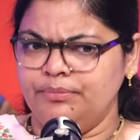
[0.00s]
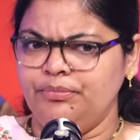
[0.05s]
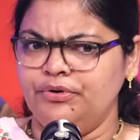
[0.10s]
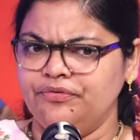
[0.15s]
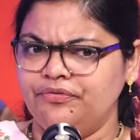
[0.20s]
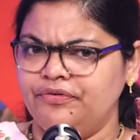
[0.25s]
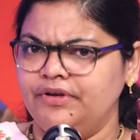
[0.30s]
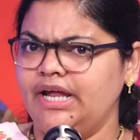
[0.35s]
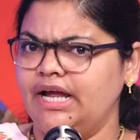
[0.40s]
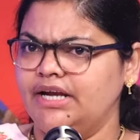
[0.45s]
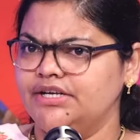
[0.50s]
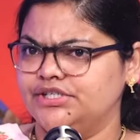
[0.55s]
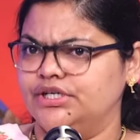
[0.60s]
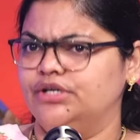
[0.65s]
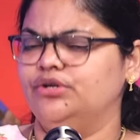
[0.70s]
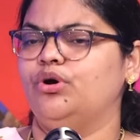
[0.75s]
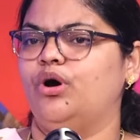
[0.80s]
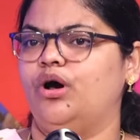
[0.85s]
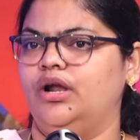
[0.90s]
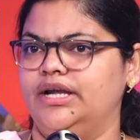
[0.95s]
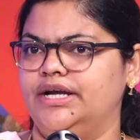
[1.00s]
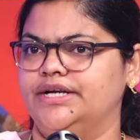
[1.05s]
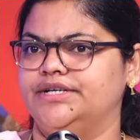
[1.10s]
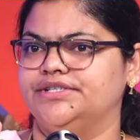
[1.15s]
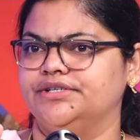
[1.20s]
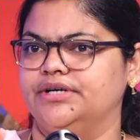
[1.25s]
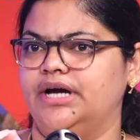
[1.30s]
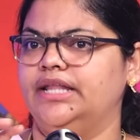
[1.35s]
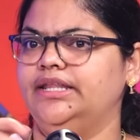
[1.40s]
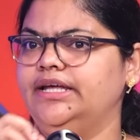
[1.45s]
ఇప్పుడు ఫినాన్షియల్
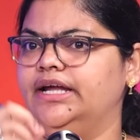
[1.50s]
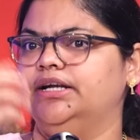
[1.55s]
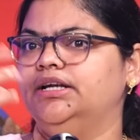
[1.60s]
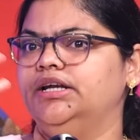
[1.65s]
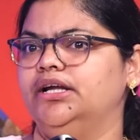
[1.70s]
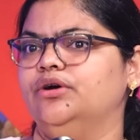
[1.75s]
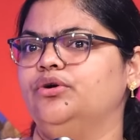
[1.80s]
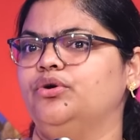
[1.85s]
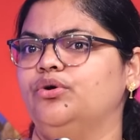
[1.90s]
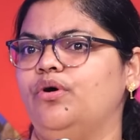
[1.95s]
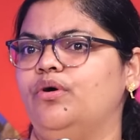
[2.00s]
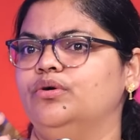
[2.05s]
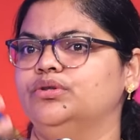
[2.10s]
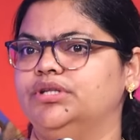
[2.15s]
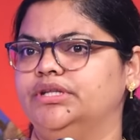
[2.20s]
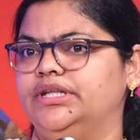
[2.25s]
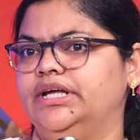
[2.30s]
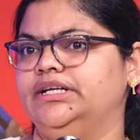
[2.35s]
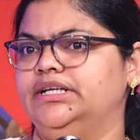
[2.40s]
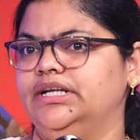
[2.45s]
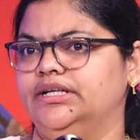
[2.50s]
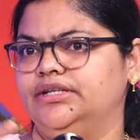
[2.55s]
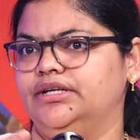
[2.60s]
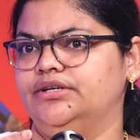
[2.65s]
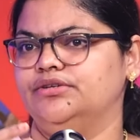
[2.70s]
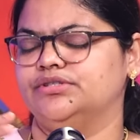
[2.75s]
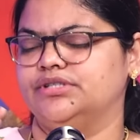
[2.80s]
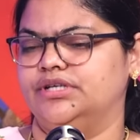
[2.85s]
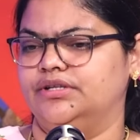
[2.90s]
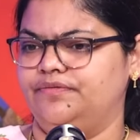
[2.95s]
నాలెడ్జ్ అది ఎట్లా గ్రో అవుతుంది ఎట్లా
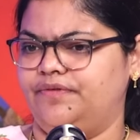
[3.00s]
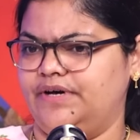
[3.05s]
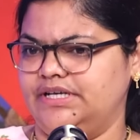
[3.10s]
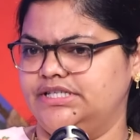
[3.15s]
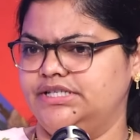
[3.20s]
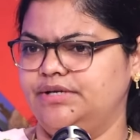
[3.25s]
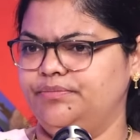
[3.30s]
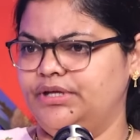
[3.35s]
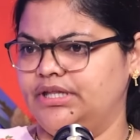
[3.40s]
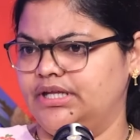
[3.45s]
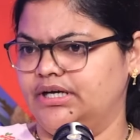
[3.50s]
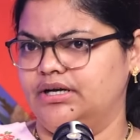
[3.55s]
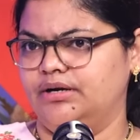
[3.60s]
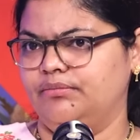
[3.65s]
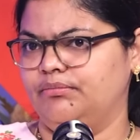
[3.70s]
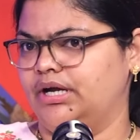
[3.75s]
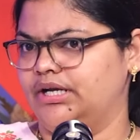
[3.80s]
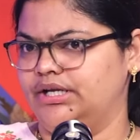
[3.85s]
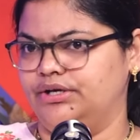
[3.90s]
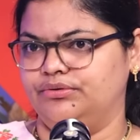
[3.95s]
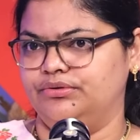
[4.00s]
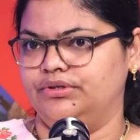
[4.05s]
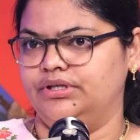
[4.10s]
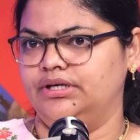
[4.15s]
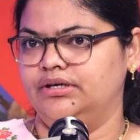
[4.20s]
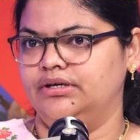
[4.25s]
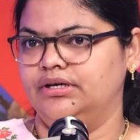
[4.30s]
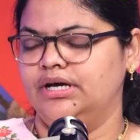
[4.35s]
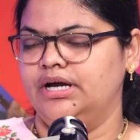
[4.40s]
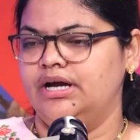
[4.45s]
తెలుస్తుంది ఫస్ట్ మీ దగ్గర మనీ
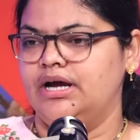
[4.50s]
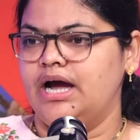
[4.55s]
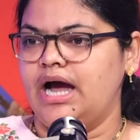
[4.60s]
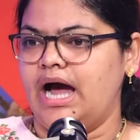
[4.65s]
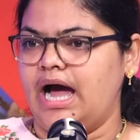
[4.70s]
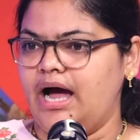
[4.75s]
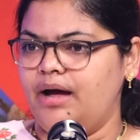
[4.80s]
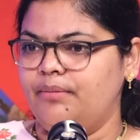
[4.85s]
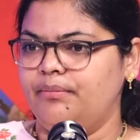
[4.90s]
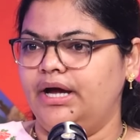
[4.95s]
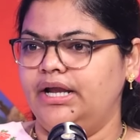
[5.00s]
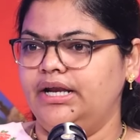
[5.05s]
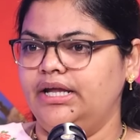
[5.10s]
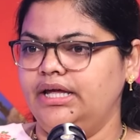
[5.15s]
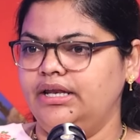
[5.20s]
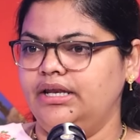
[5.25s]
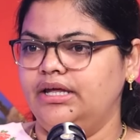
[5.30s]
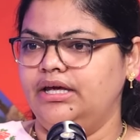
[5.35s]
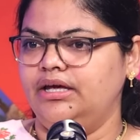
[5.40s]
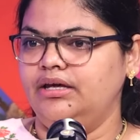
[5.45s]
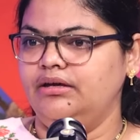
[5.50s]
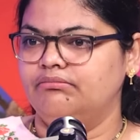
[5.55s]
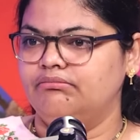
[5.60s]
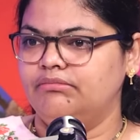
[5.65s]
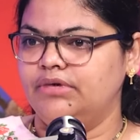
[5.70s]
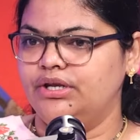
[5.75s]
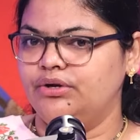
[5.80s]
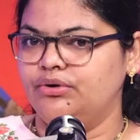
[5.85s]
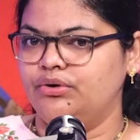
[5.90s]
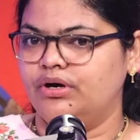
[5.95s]
ఉంది ఆ మనీని
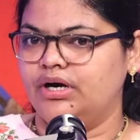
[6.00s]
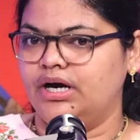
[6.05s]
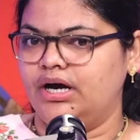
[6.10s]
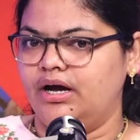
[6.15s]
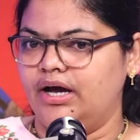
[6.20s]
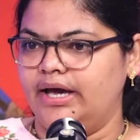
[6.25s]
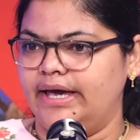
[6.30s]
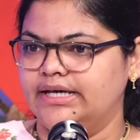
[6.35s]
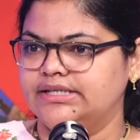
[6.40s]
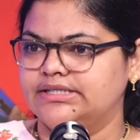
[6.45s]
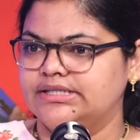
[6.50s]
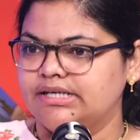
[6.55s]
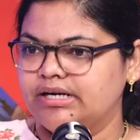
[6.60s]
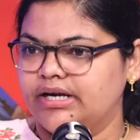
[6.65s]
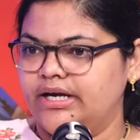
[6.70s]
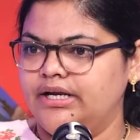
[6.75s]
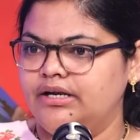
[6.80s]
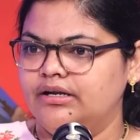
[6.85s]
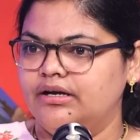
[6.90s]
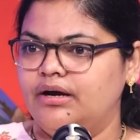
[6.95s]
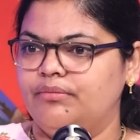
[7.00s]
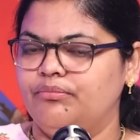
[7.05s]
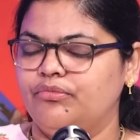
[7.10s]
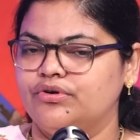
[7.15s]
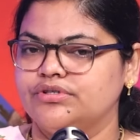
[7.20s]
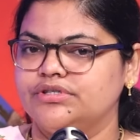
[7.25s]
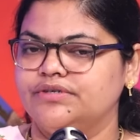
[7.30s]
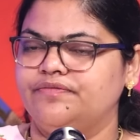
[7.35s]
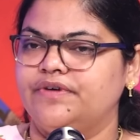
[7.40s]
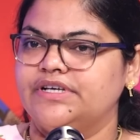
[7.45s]
మీరు ఒక ఎక్స్ట్రా ఇన్కమ్
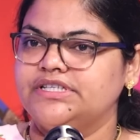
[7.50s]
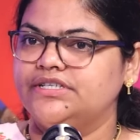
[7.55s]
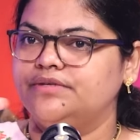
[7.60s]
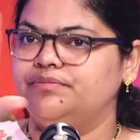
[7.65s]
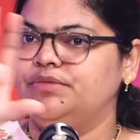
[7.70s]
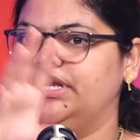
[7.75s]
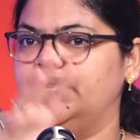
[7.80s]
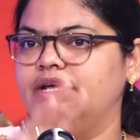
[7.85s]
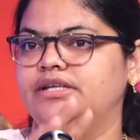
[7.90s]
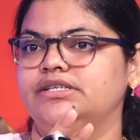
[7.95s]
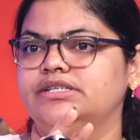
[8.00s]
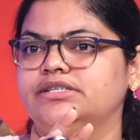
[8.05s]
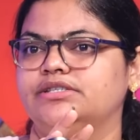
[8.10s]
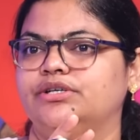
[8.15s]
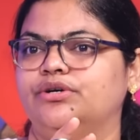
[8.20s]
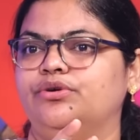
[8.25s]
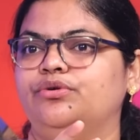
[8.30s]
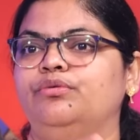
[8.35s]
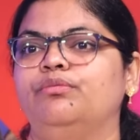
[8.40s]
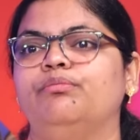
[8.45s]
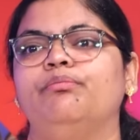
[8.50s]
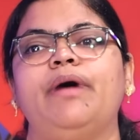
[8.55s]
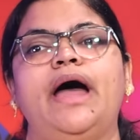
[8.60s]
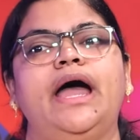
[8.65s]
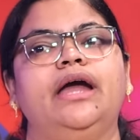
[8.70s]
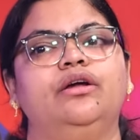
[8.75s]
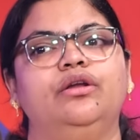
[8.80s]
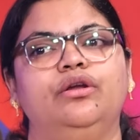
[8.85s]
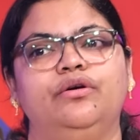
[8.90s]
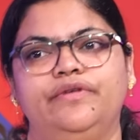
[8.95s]
కోసం ఫస్ట్ మీరు ఏం చేస్తారు
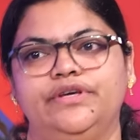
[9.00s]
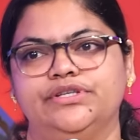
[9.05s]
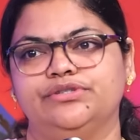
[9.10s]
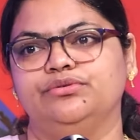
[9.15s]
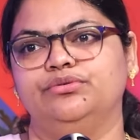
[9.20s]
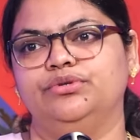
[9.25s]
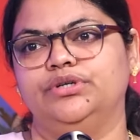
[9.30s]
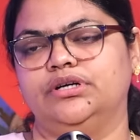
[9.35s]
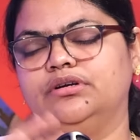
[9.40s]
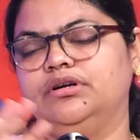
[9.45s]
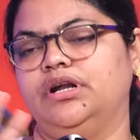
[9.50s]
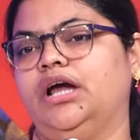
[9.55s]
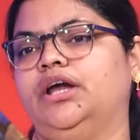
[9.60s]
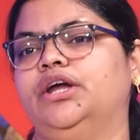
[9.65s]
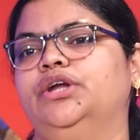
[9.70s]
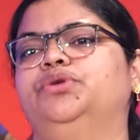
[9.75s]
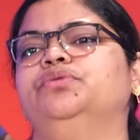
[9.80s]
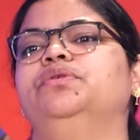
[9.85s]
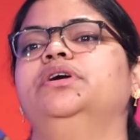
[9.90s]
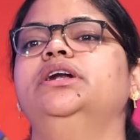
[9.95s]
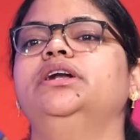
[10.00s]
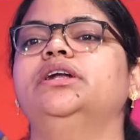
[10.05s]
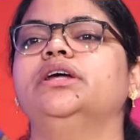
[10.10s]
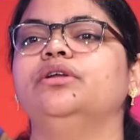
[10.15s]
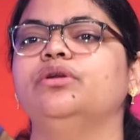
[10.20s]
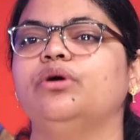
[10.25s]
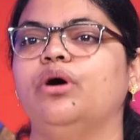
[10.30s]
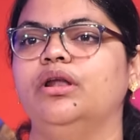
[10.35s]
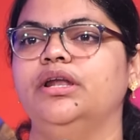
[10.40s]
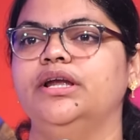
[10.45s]
బ్యాంక్లో వేసుకుంటారు నాకు ఎటువంటి
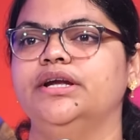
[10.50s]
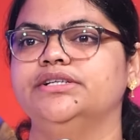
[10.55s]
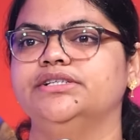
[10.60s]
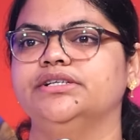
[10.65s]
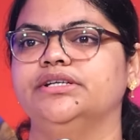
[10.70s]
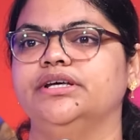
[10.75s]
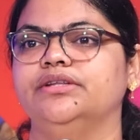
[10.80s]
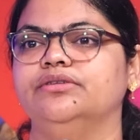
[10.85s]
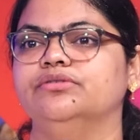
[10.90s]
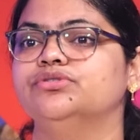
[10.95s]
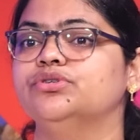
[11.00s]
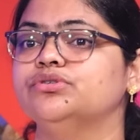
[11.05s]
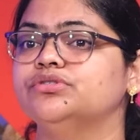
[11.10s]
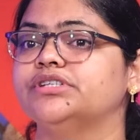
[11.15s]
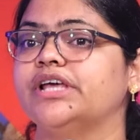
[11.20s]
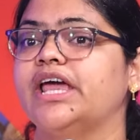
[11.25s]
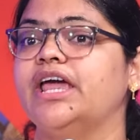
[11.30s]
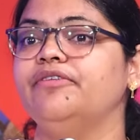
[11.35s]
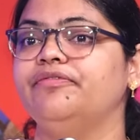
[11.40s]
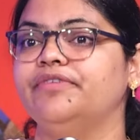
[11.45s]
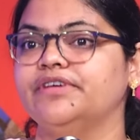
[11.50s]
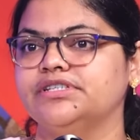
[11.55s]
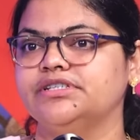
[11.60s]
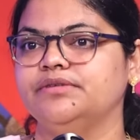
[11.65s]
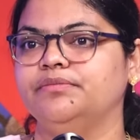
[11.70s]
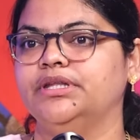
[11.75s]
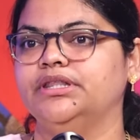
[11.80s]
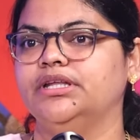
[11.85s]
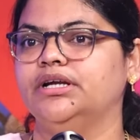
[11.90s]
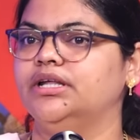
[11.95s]
నాలెడ్జ్ లేదు సో
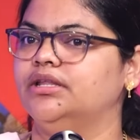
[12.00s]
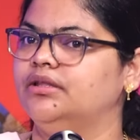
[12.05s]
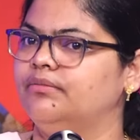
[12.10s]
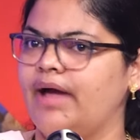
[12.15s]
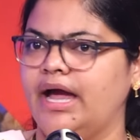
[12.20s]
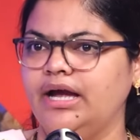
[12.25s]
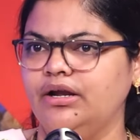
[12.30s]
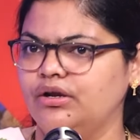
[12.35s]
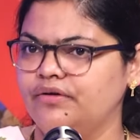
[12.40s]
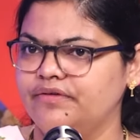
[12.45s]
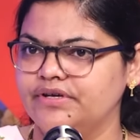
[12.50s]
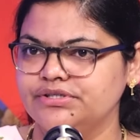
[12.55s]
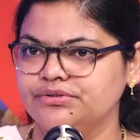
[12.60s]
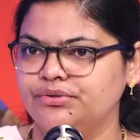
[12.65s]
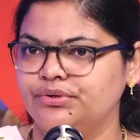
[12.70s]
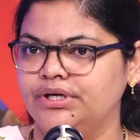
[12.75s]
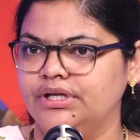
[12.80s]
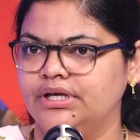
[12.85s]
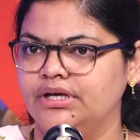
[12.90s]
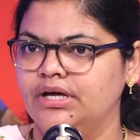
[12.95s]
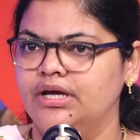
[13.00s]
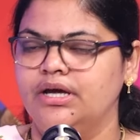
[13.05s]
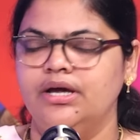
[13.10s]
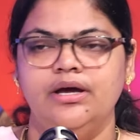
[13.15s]
సేఫెస్ట్ మెథడ్ ఇది బ్యాంక్లో వేసుకోండి